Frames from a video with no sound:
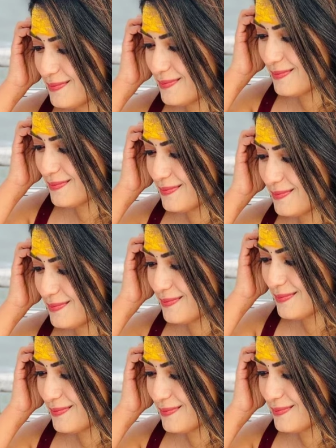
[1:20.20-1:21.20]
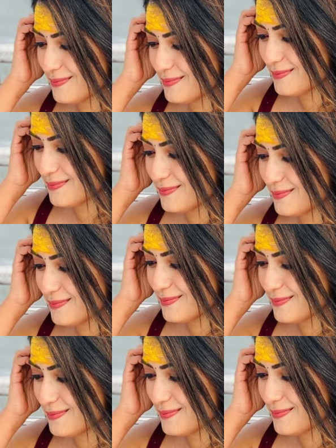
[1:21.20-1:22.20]
मर्यादा पुरुषोत्तम
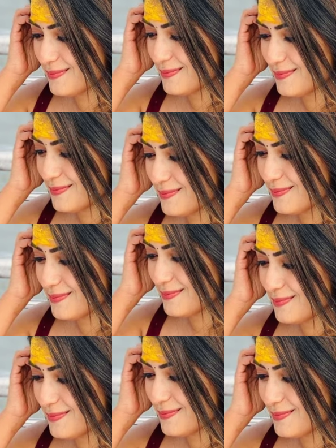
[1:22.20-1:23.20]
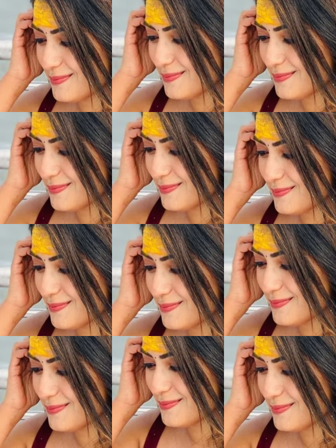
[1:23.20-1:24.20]
भगवान राम की कहानी है
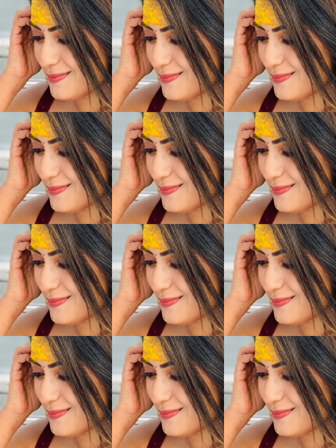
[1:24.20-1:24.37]
मैं